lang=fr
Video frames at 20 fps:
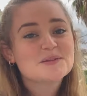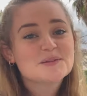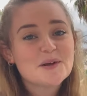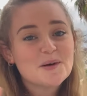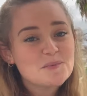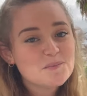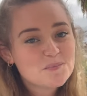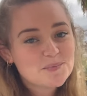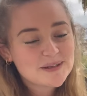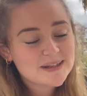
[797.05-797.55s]

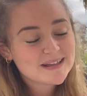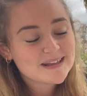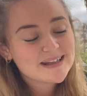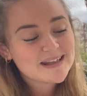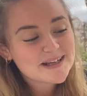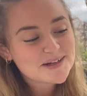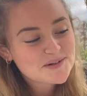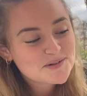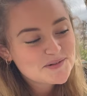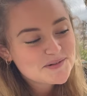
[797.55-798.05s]
Tant pis,
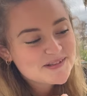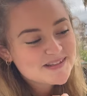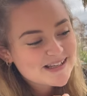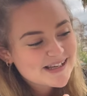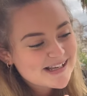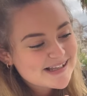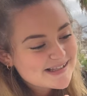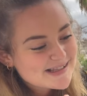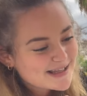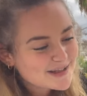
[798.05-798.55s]

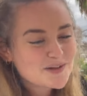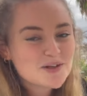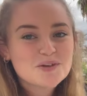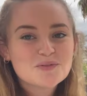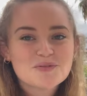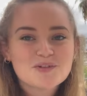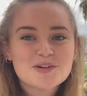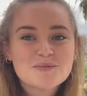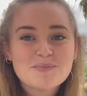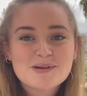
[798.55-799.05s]
écoutez, c'est notre
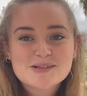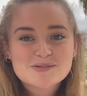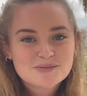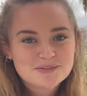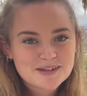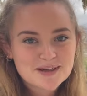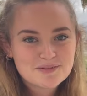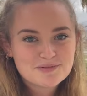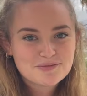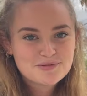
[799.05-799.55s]
faute parce qu'on
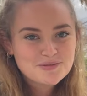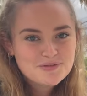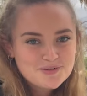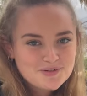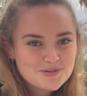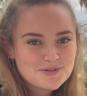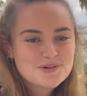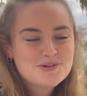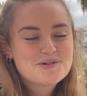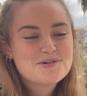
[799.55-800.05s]
a
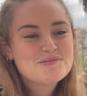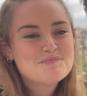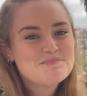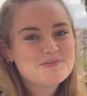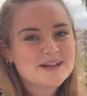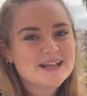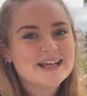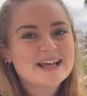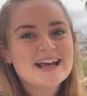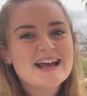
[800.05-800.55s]
voulu
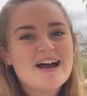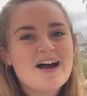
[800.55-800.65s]
couper.